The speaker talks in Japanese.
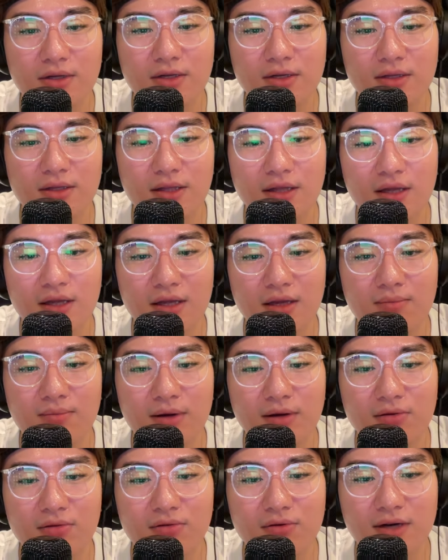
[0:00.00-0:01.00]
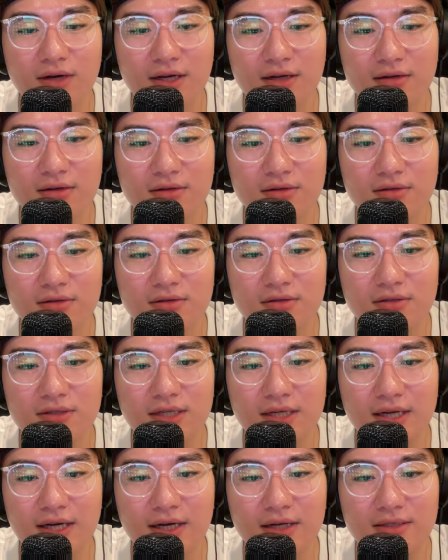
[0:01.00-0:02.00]
で、まあ、紅白
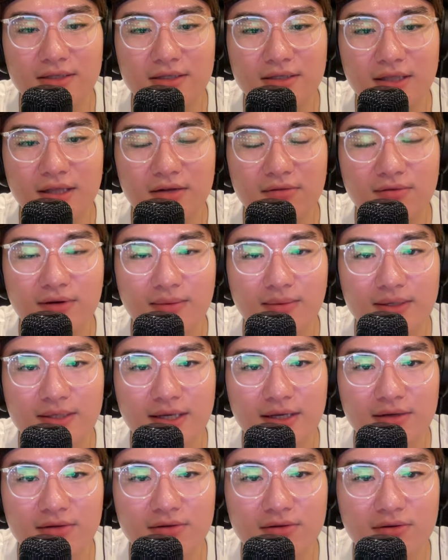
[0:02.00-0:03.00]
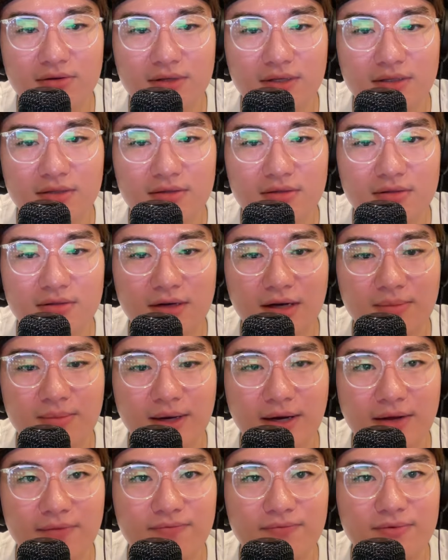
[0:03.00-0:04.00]
に関しては、まあ、選考基準とか
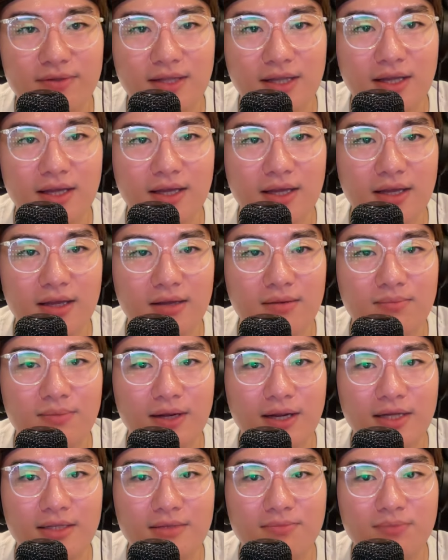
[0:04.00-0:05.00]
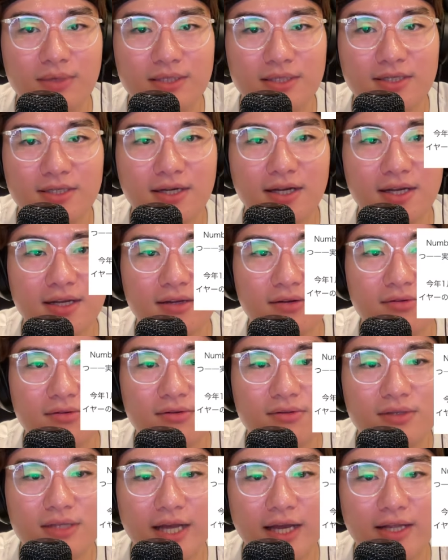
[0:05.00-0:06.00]
もあって、まあ、間違い
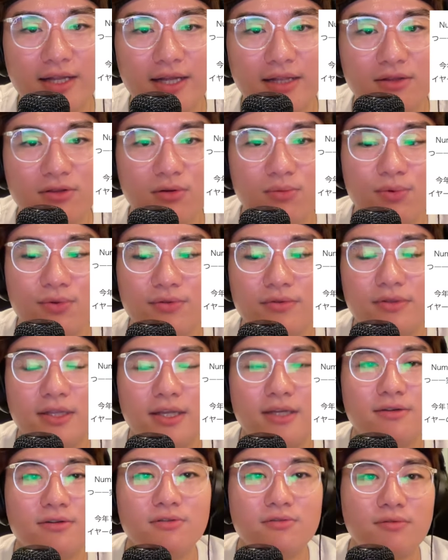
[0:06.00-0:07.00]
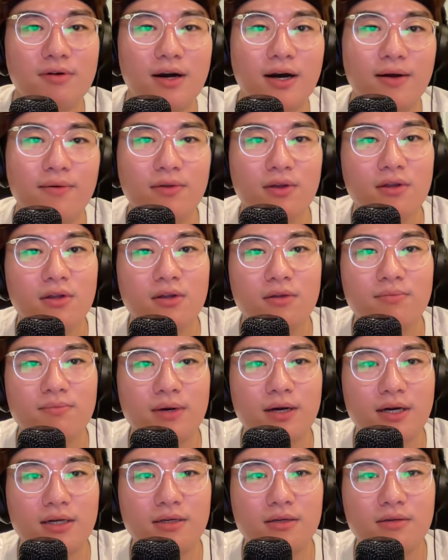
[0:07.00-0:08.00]
ないなと思っているのは、
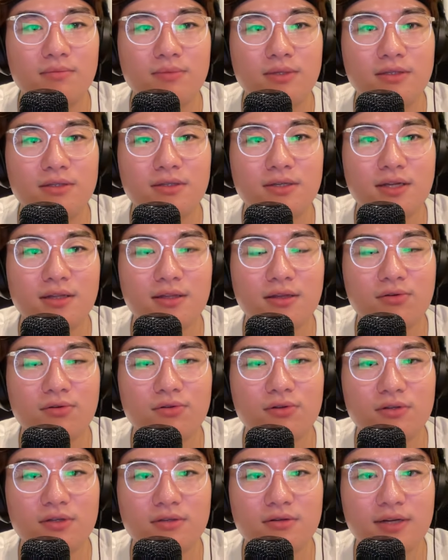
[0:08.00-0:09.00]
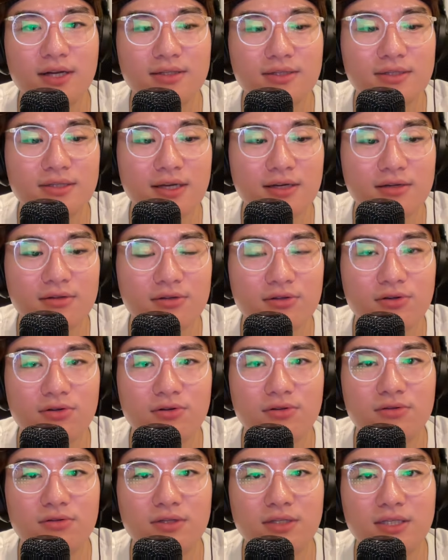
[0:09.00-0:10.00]
まあ、3つあって今年の活躍世
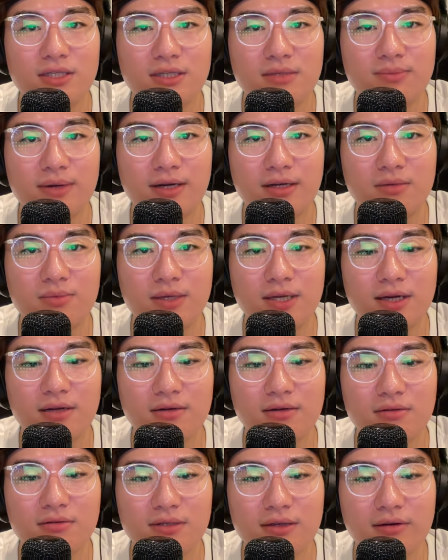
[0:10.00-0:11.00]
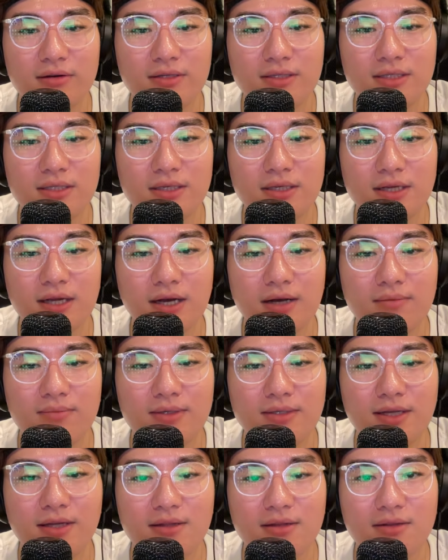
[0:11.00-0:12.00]
論の支持番組企画にふさわしいか、
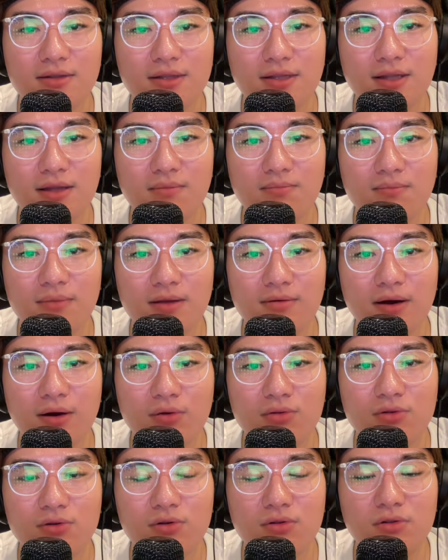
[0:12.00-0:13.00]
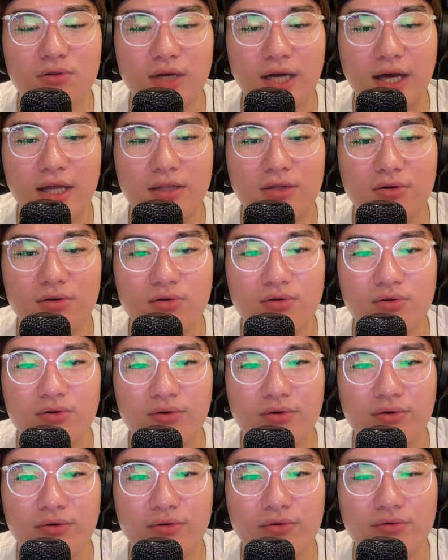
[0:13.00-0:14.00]
まあ、3点目はほとんどあ
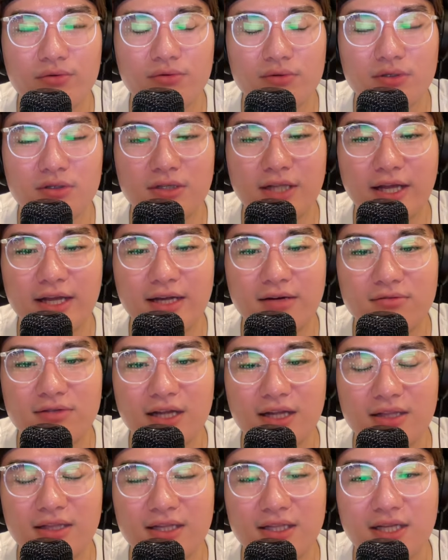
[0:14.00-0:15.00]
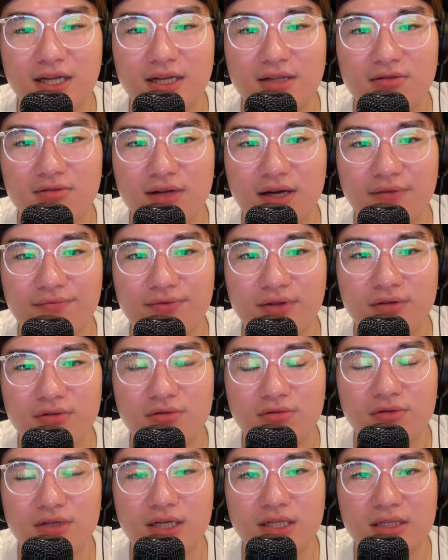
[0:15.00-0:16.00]
のー主題歌歌ってたりとかっていう
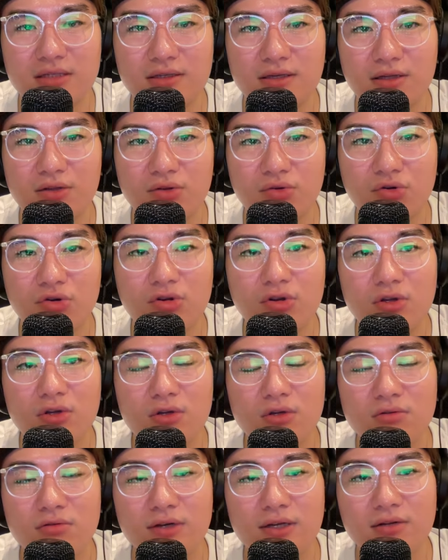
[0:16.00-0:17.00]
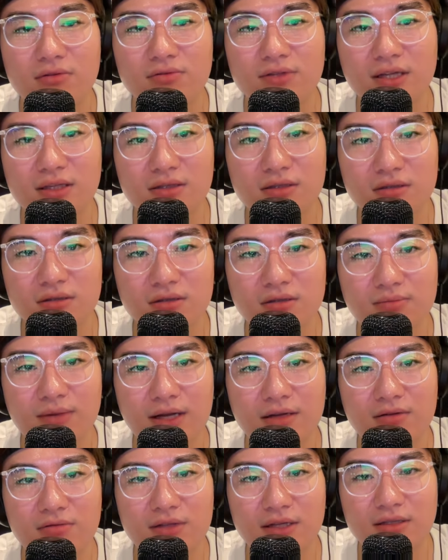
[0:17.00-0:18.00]
とこなんですけど、上の2つ、
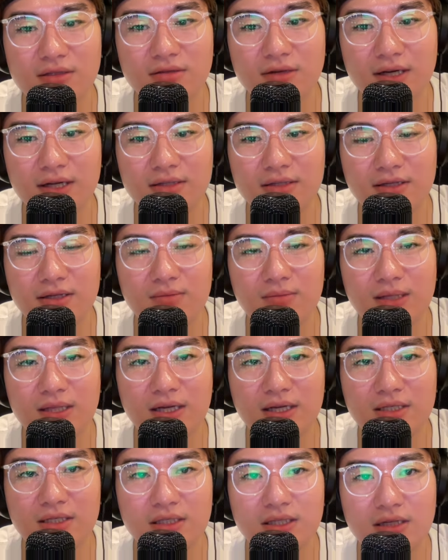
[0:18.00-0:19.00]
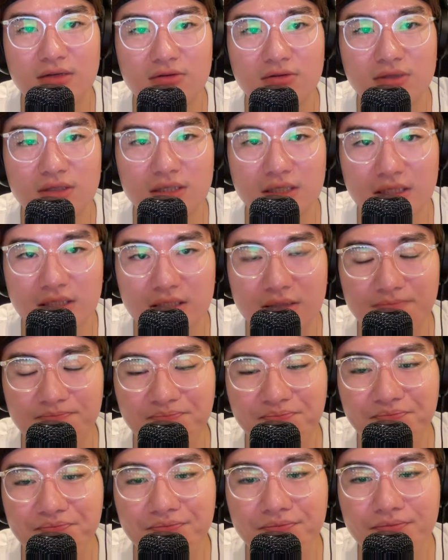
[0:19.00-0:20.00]
前の2つは完全に満たしてるし、
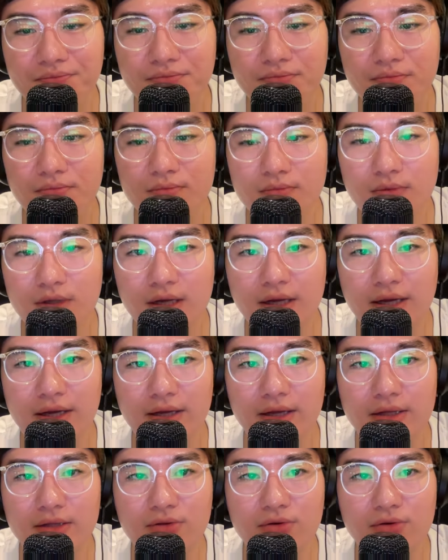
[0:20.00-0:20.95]
えっ、ー、と、